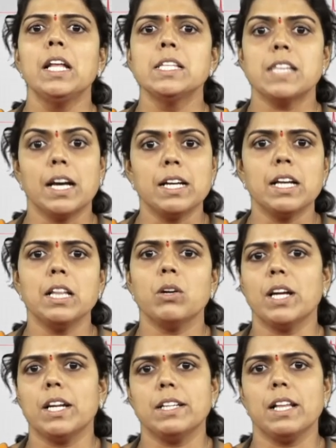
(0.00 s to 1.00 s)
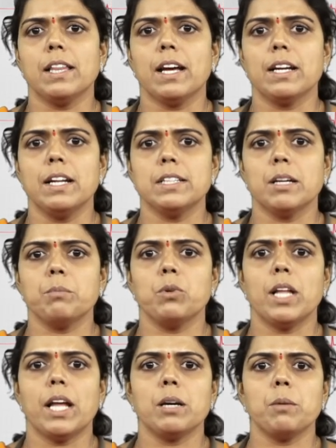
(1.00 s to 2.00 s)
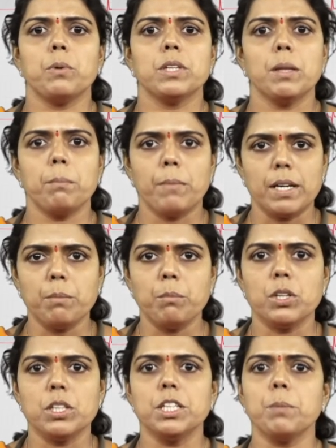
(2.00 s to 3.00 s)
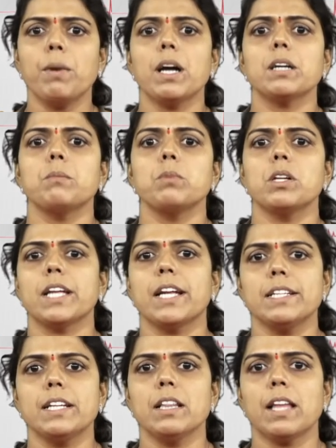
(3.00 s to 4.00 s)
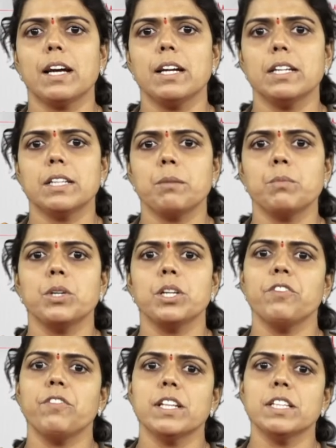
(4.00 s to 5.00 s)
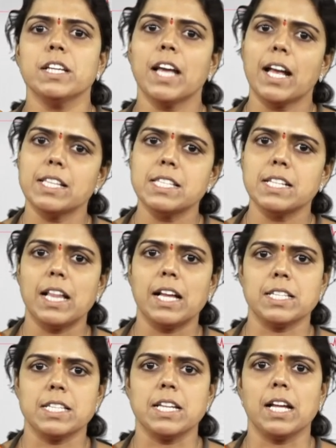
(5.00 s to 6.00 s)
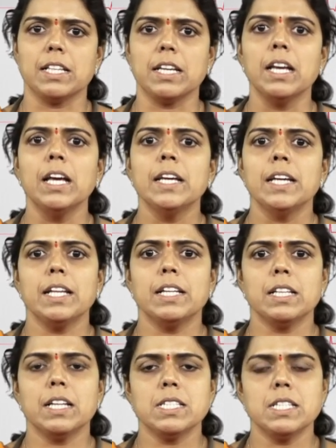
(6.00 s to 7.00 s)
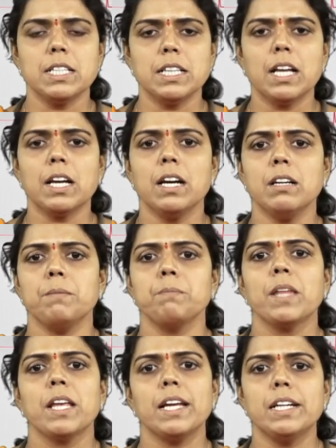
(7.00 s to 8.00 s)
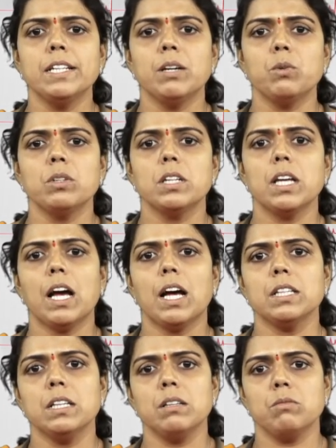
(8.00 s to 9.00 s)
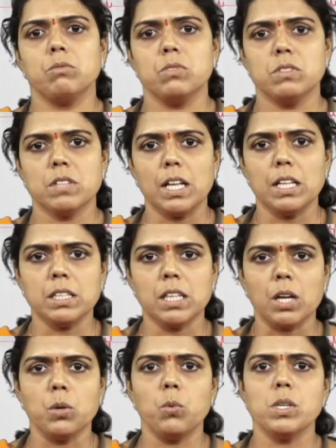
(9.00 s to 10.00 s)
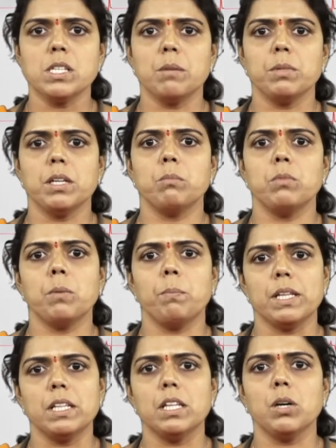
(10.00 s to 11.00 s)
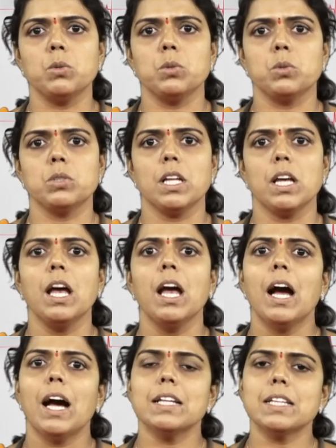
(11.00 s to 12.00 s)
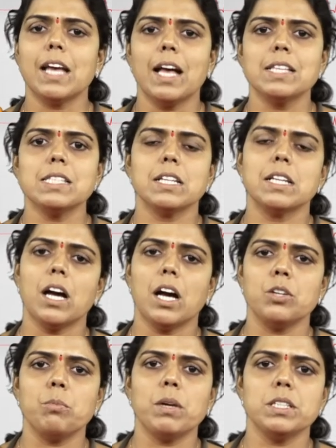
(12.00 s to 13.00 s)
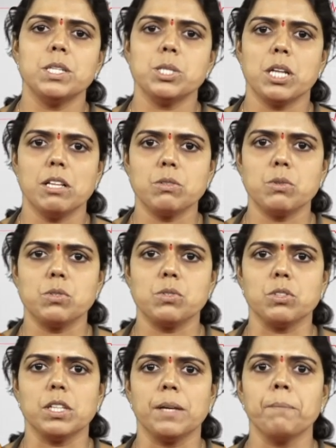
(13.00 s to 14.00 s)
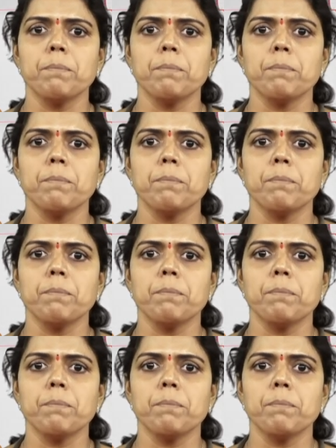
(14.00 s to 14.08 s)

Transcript: సంకల్లో గెడ్డలు తగలటము లేకపోతే మెడ మొదటి భాగంలో గెడ్డలు తగలటము ఇవన్నీ క్యాన్సర్ లక్షణాలే ఏదన్నా చిన్నగా గెడ్డ ఉండి అది చాలా తక్కువ సమయంలో పెద్దదవుతుంటే అది క్యాన్సర్గా అనుమానించాల్సి వస్తుంది